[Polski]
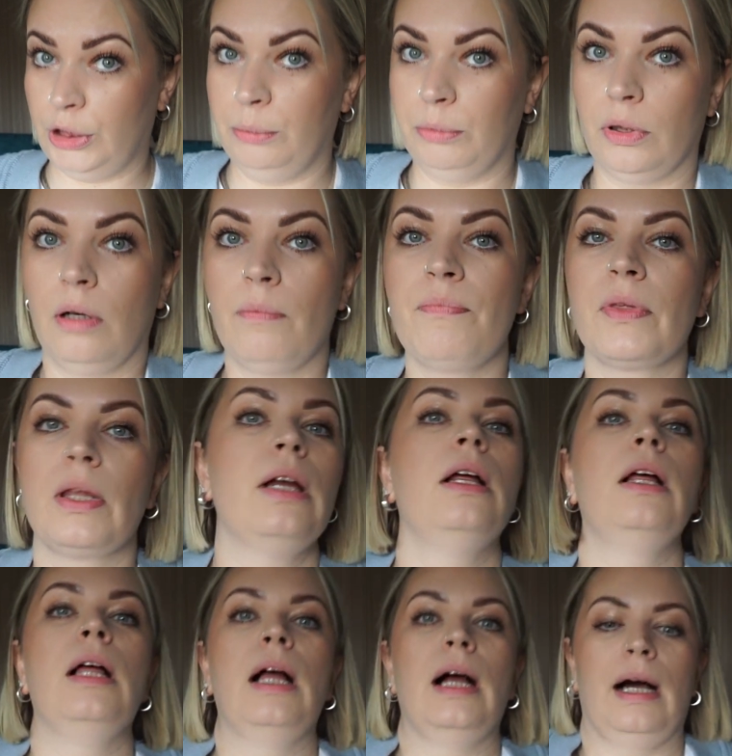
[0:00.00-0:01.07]
zimno.
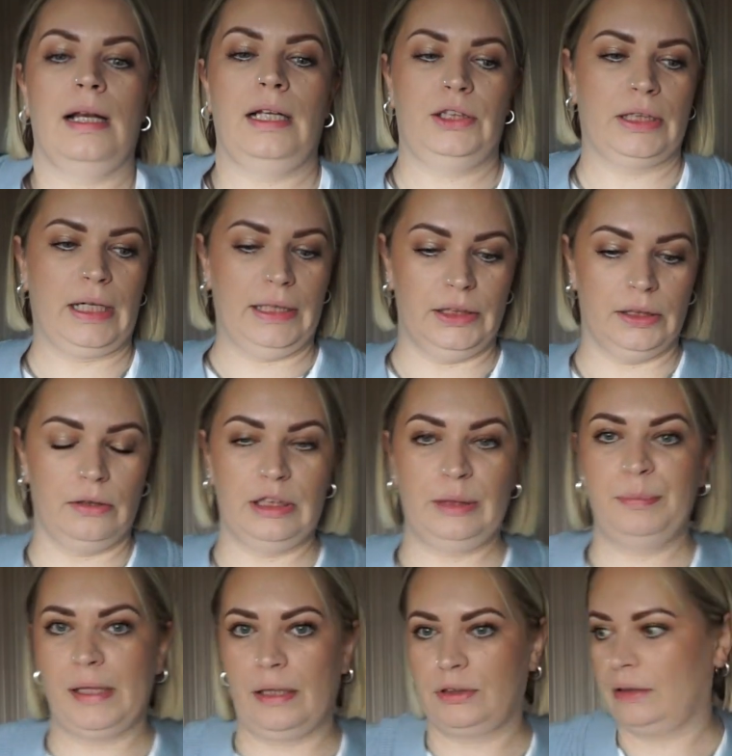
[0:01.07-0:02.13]
Ale czekajcie, to jest
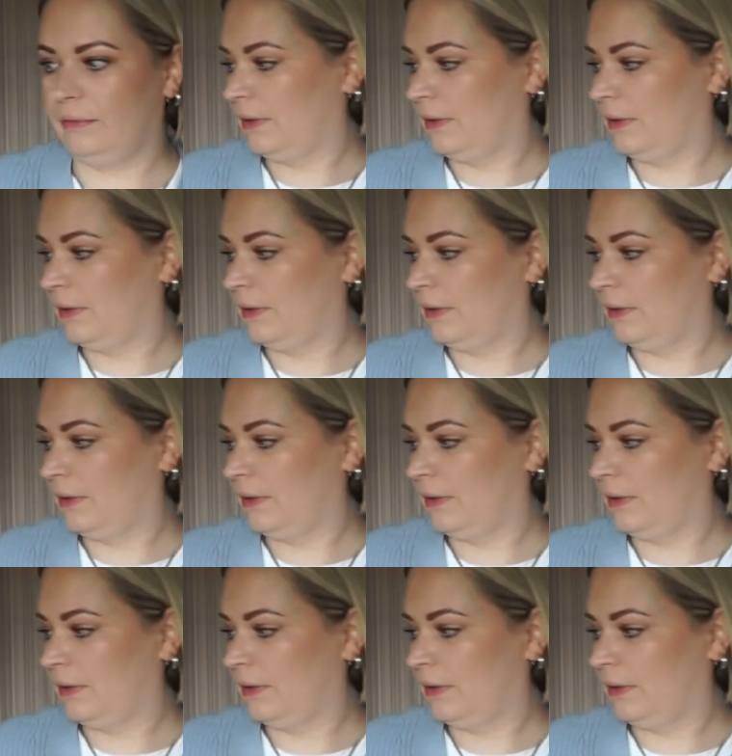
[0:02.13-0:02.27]
pierwsza